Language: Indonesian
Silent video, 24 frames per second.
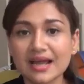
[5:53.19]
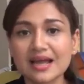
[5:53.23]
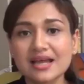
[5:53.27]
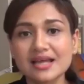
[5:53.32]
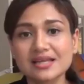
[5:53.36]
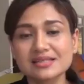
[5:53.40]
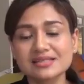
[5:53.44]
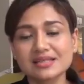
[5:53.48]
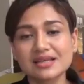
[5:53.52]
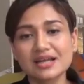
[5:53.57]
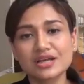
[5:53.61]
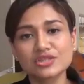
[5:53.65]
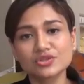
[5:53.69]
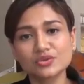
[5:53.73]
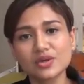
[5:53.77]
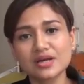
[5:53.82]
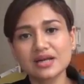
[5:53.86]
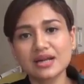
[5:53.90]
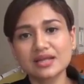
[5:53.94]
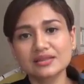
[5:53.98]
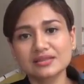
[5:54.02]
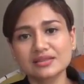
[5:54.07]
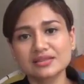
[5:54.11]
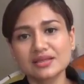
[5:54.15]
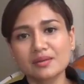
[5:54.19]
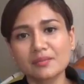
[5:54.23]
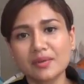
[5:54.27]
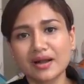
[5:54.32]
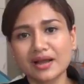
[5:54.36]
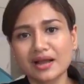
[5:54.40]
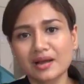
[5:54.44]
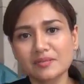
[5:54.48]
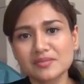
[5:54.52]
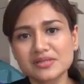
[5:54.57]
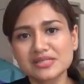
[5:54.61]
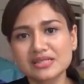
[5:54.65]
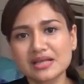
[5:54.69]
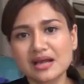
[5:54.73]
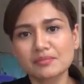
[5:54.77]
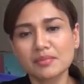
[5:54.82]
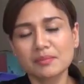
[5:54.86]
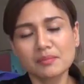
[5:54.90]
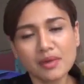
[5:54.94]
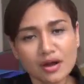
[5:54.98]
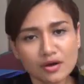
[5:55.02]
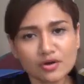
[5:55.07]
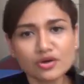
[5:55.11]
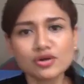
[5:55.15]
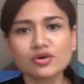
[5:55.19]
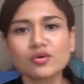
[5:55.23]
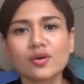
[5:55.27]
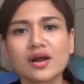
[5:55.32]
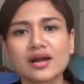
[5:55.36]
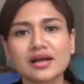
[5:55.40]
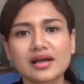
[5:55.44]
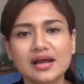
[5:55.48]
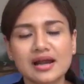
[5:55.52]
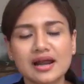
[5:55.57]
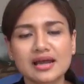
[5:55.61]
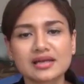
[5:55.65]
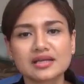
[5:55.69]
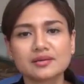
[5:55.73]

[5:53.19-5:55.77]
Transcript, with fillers: sehingga juga nantinya mereka bisa membangun keluarga lagi,